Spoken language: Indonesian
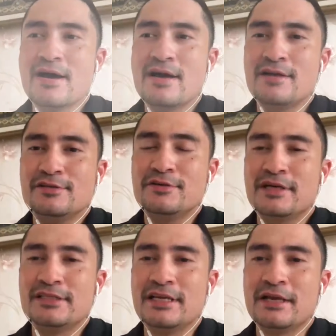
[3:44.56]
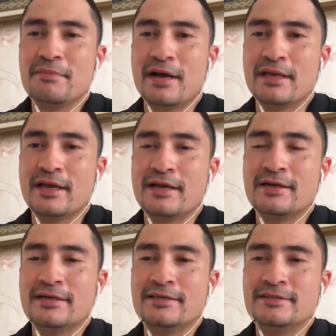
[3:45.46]
ada juga sih
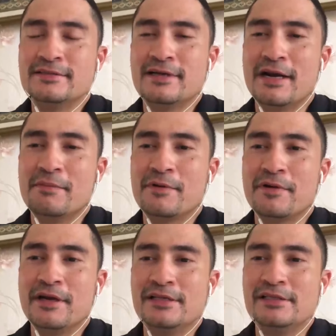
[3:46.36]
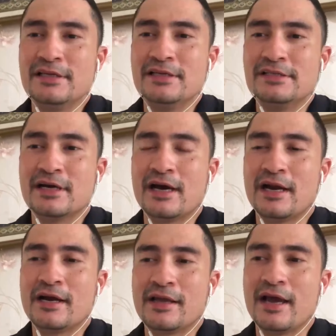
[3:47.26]
hikmahnya dalam kondisi
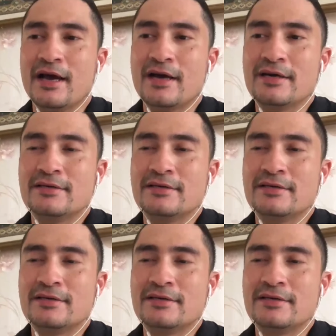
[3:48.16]
sekarang ya